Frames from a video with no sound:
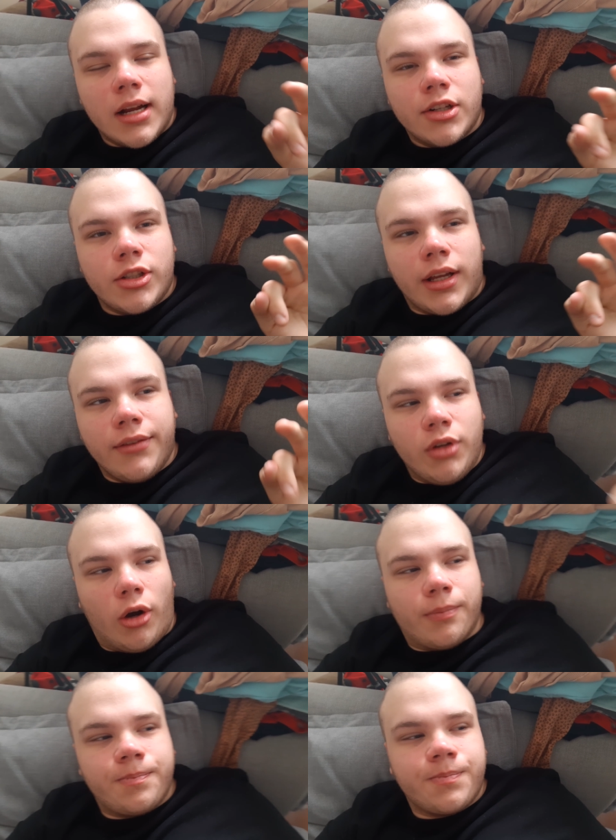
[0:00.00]
także
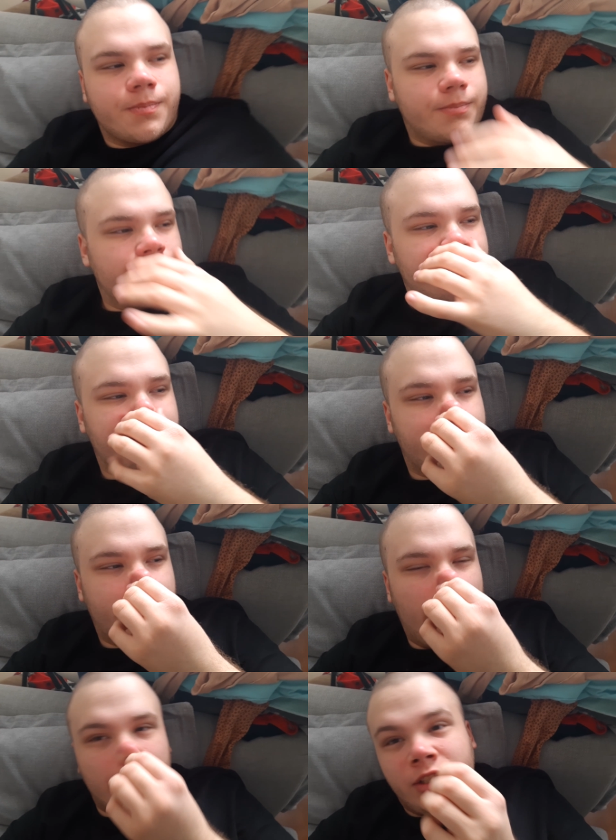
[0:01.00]
no, mm,
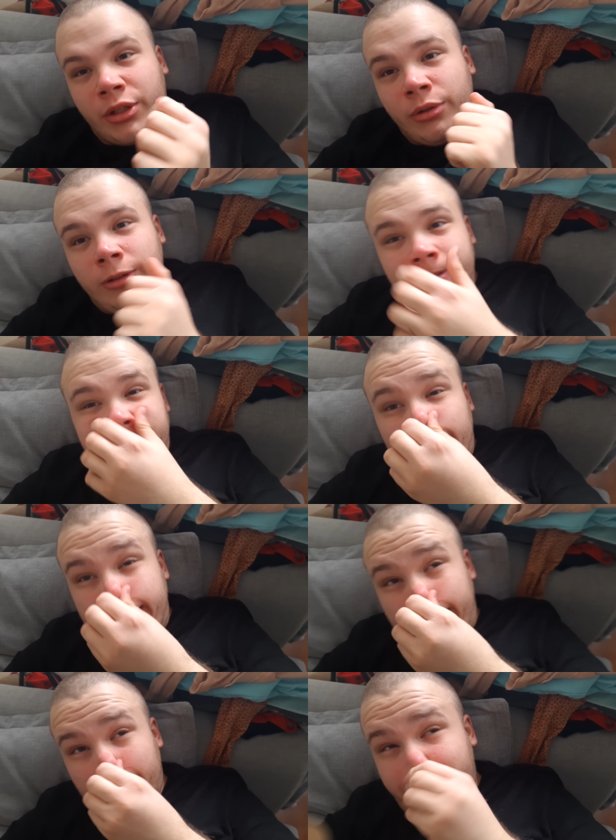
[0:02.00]
także to na
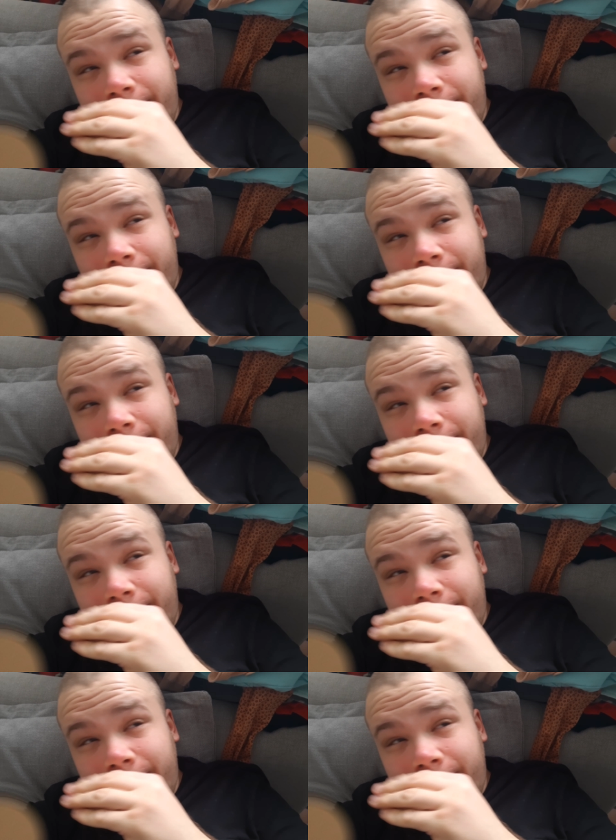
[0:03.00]
tyle w